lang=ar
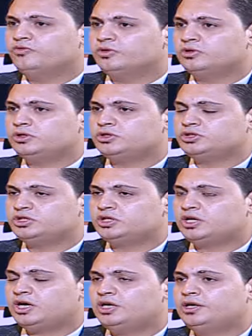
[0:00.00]
فضيلة
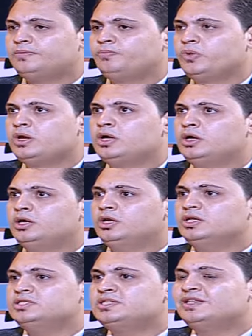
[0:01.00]
الشيخ على
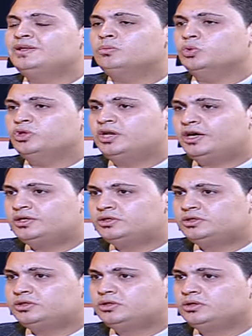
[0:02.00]
الإنسان المنتحر
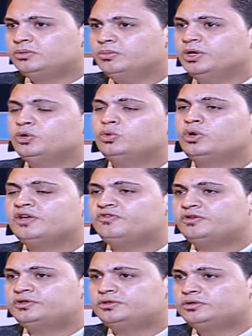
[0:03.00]
بأنه
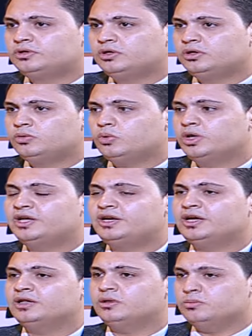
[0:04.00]
كافر
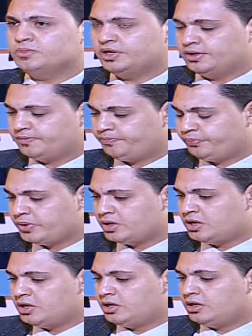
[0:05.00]
وخارج عن الملة
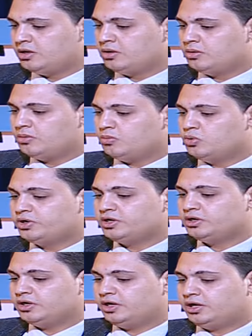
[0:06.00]

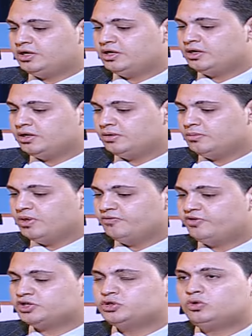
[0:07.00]
ممكن احنا ما
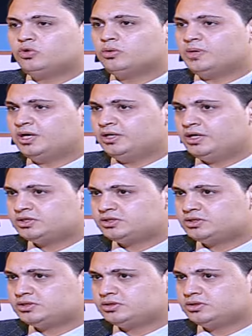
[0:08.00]
ينفعش نحكم على
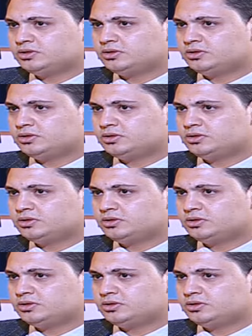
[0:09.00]
الناس